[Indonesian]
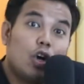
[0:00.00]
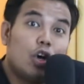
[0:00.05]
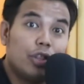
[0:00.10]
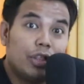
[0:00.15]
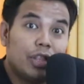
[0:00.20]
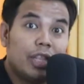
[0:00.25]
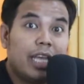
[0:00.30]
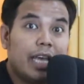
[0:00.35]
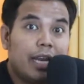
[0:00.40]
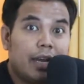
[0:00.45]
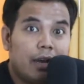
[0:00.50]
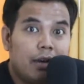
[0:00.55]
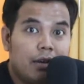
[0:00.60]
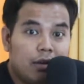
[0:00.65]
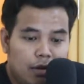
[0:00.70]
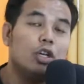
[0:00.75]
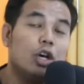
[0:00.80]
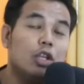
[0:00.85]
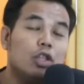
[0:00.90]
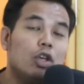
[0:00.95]

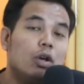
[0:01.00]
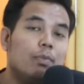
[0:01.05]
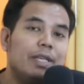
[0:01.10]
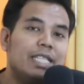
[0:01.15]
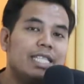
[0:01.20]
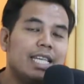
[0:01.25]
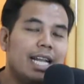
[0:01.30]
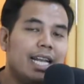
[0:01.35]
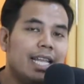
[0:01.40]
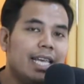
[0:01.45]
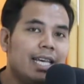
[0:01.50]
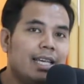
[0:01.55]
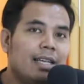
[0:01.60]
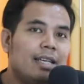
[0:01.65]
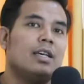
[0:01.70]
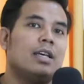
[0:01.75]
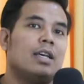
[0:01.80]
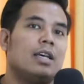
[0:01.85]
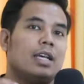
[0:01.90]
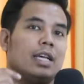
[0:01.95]
konten contoh misalnya
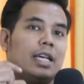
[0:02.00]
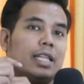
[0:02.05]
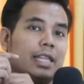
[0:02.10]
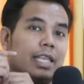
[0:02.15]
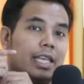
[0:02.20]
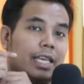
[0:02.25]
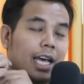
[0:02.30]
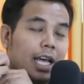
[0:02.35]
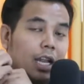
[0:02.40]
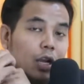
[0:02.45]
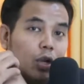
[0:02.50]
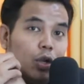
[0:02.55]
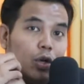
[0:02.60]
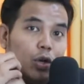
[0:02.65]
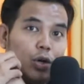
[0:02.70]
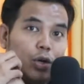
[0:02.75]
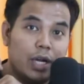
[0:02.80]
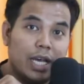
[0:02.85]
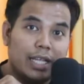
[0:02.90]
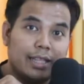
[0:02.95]
ketika
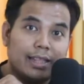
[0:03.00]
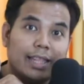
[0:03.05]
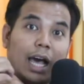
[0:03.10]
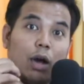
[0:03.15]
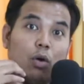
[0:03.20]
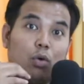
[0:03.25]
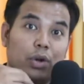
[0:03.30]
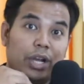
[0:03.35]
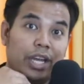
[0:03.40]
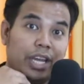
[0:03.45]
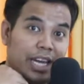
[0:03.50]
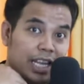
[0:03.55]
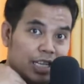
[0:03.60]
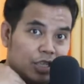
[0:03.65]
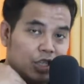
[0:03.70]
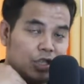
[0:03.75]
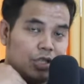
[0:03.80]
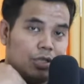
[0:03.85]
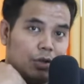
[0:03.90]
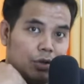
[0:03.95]
lu udah tahu
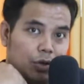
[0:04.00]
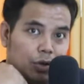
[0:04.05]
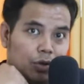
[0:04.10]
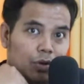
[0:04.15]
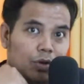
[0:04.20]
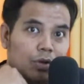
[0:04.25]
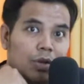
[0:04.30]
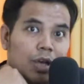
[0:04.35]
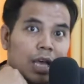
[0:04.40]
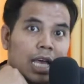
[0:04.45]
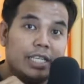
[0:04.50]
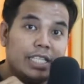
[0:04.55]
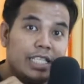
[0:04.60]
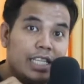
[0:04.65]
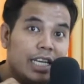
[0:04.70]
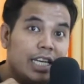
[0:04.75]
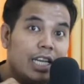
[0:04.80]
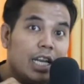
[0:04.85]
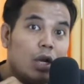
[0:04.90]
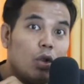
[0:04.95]
niche lo di
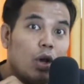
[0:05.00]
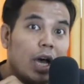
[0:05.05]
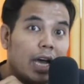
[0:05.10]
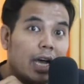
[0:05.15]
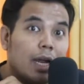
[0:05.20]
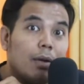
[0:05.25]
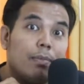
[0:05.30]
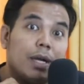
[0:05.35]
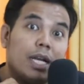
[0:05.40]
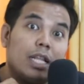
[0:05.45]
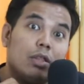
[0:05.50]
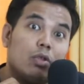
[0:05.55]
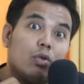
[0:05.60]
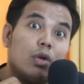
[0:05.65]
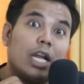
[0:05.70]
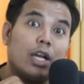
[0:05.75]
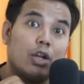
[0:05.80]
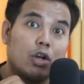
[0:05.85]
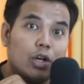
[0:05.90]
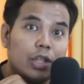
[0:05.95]
sini lo akan
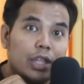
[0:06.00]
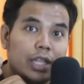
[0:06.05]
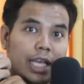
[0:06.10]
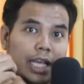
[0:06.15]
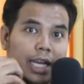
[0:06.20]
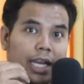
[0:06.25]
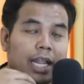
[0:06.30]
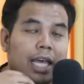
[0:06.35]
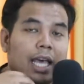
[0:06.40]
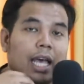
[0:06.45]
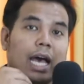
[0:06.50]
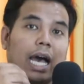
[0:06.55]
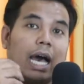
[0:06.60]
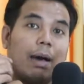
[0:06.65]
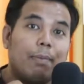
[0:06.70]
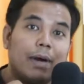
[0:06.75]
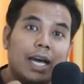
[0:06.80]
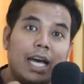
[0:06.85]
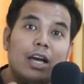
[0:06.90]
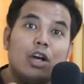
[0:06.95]
menentukan konten.
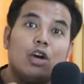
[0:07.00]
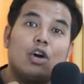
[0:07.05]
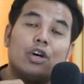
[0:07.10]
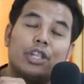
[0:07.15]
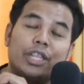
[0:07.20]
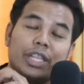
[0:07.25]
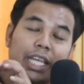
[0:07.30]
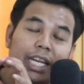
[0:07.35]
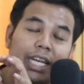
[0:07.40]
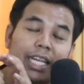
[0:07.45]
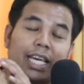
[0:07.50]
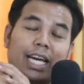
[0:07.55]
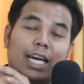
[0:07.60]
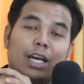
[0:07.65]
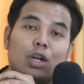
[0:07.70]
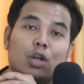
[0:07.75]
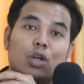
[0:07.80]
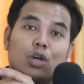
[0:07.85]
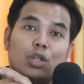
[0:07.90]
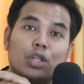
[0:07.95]
Apakah konten
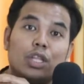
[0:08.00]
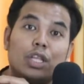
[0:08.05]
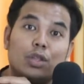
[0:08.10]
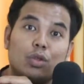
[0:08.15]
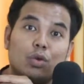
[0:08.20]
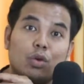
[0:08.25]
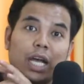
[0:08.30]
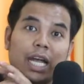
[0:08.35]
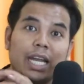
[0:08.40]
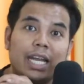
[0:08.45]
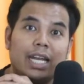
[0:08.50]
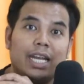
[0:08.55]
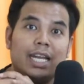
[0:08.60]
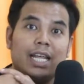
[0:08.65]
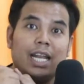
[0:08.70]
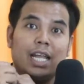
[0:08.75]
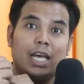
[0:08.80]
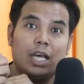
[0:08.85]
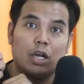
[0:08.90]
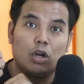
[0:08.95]
yang lo tentukan
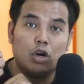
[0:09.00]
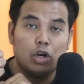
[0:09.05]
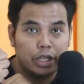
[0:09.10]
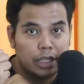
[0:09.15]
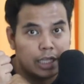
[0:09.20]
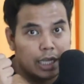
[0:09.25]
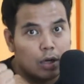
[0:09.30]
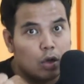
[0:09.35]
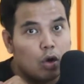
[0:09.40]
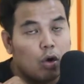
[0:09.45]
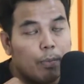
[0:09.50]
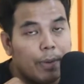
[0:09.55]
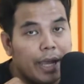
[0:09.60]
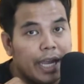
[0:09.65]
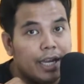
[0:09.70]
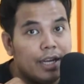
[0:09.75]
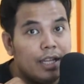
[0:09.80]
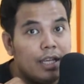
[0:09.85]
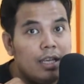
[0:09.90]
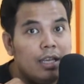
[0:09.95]
adalah konten
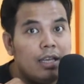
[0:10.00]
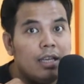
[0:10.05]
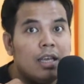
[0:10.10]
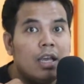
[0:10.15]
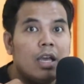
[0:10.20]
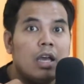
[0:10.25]
komedi,